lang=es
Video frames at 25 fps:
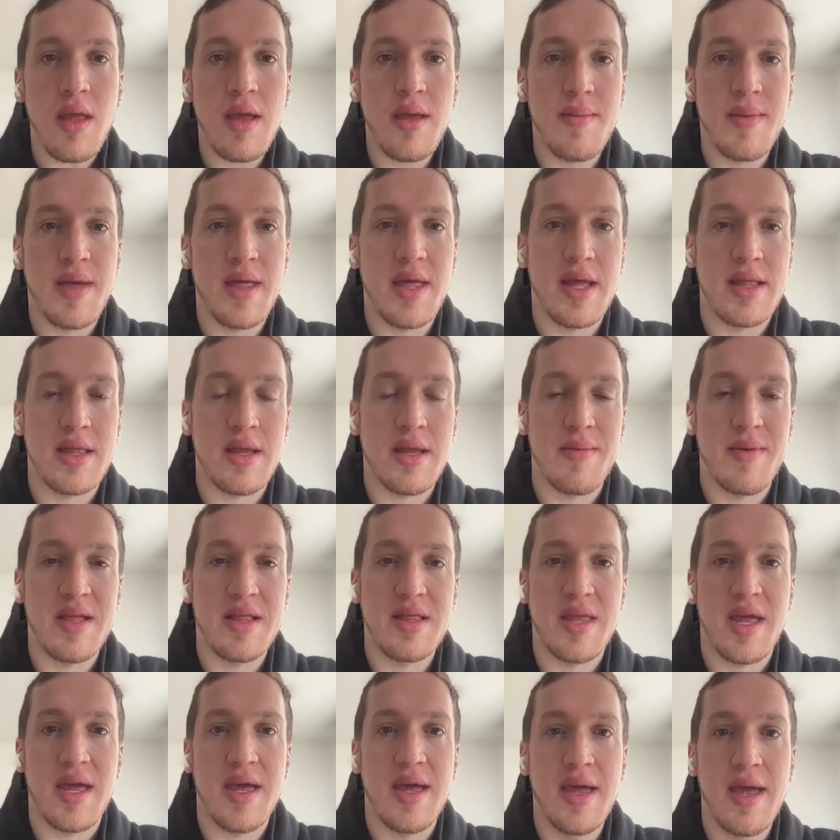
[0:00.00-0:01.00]

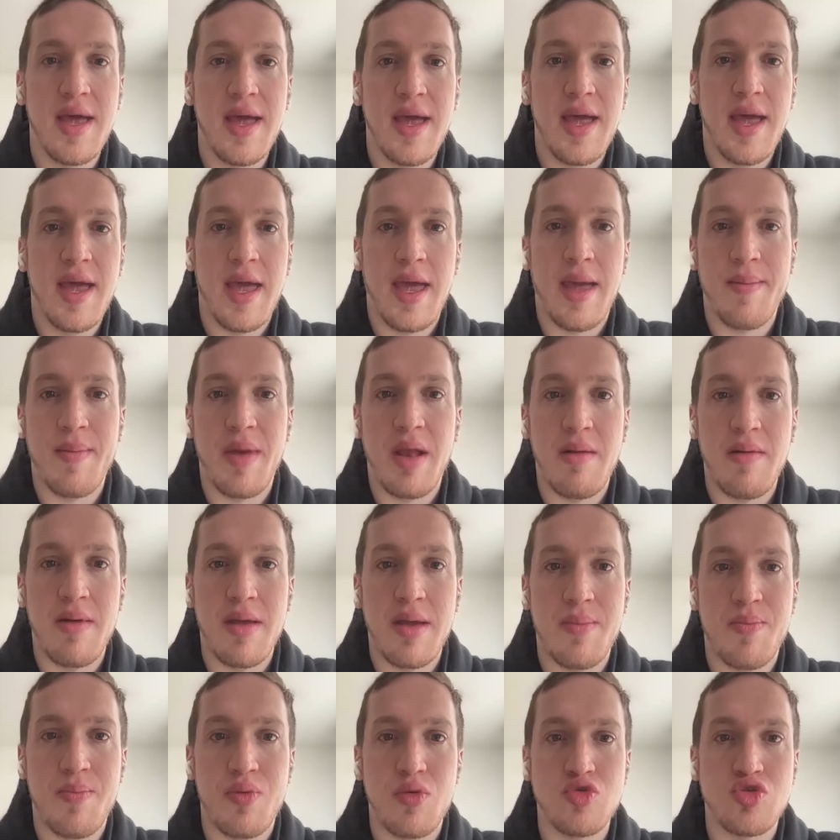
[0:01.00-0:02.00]
inmediatamente
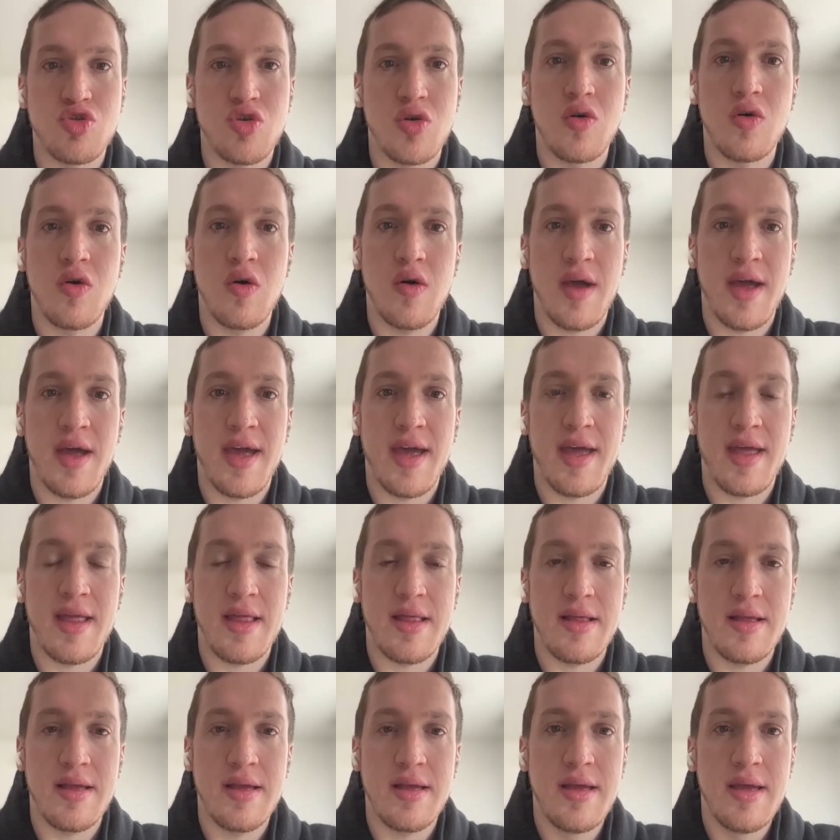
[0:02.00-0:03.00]
MLB puso
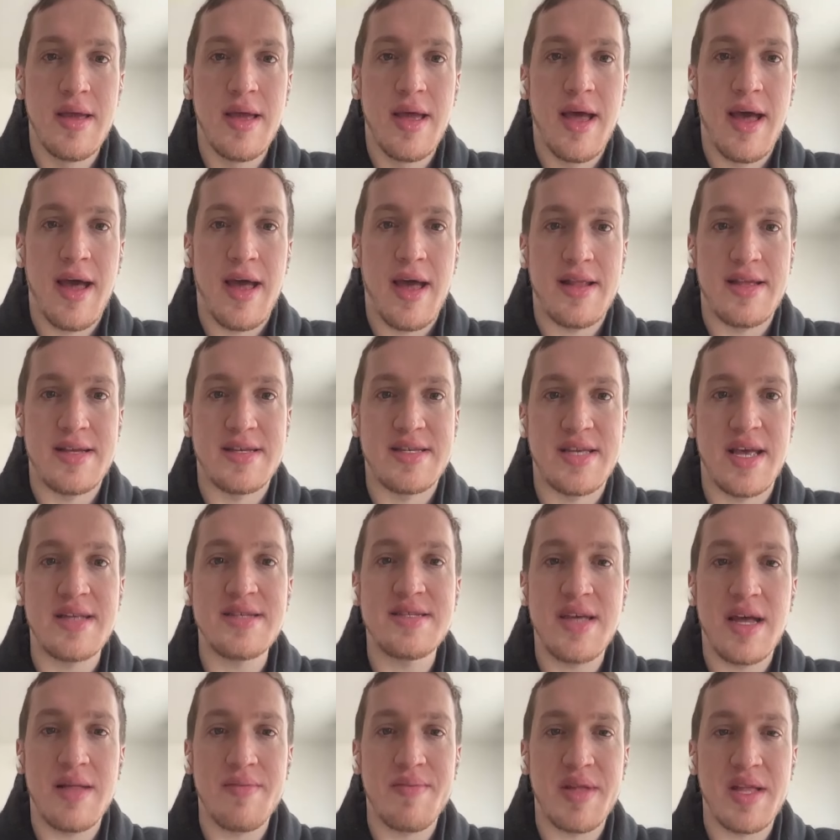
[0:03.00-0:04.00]
en
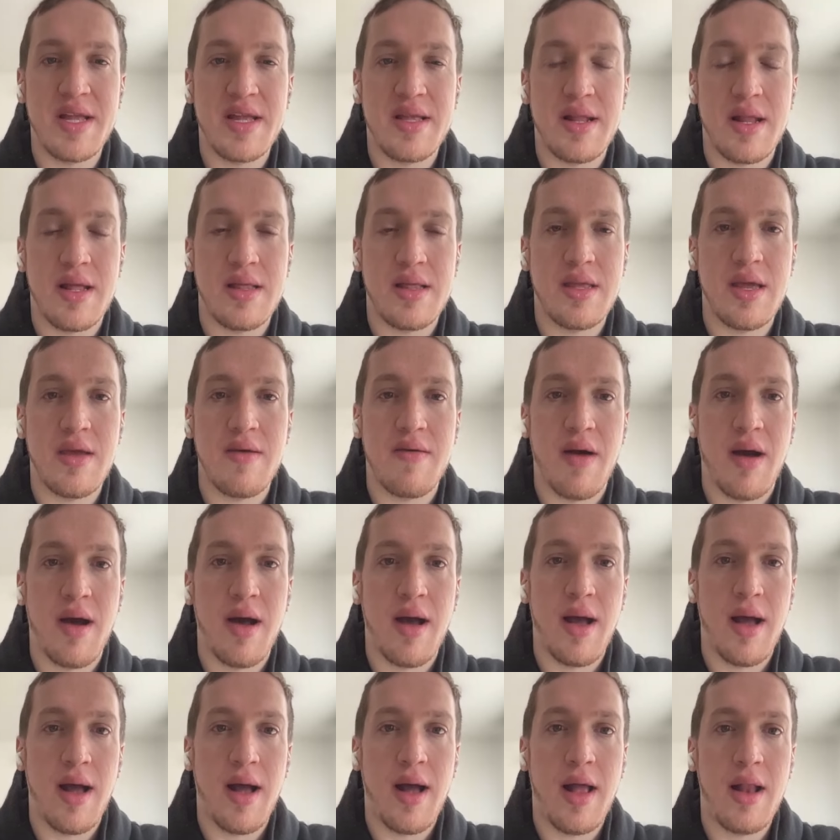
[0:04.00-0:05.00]
licencia
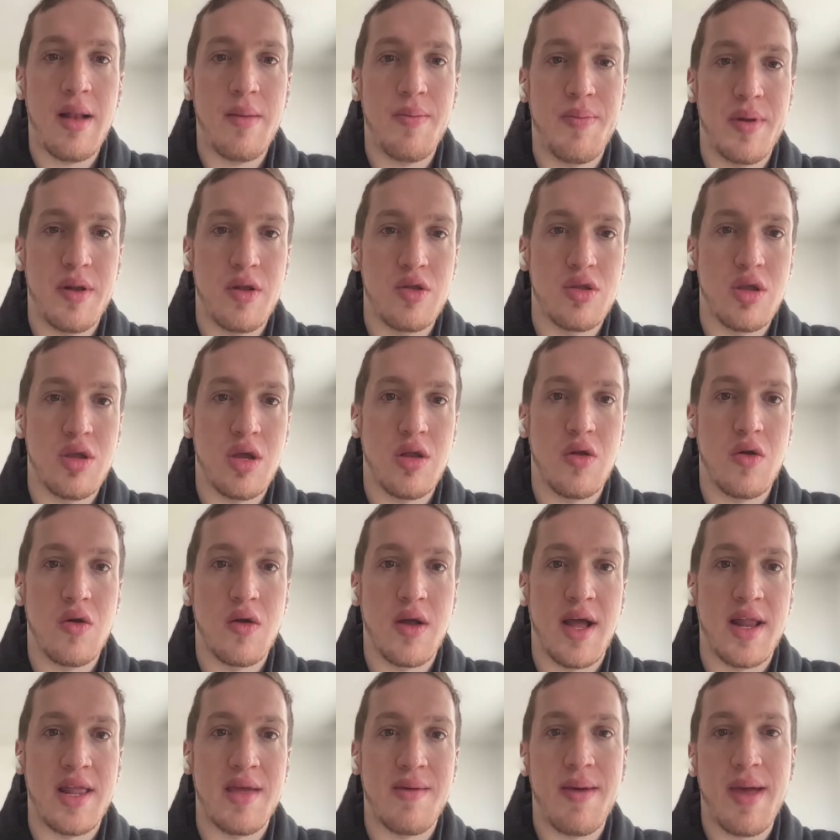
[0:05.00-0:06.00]
administrativa al pelotero
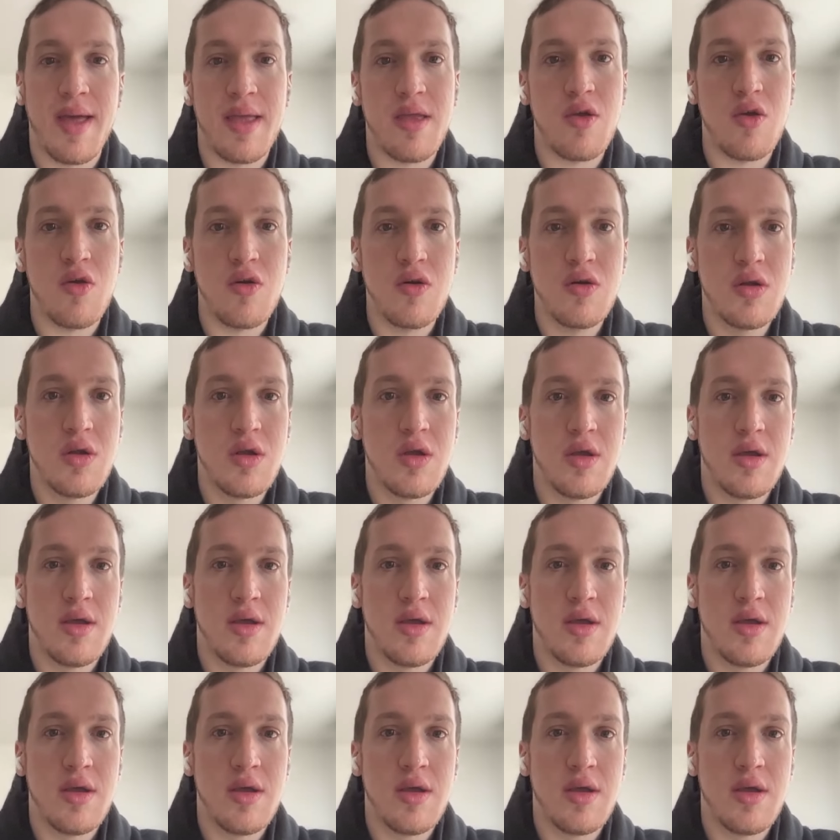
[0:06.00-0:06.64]
caribeño.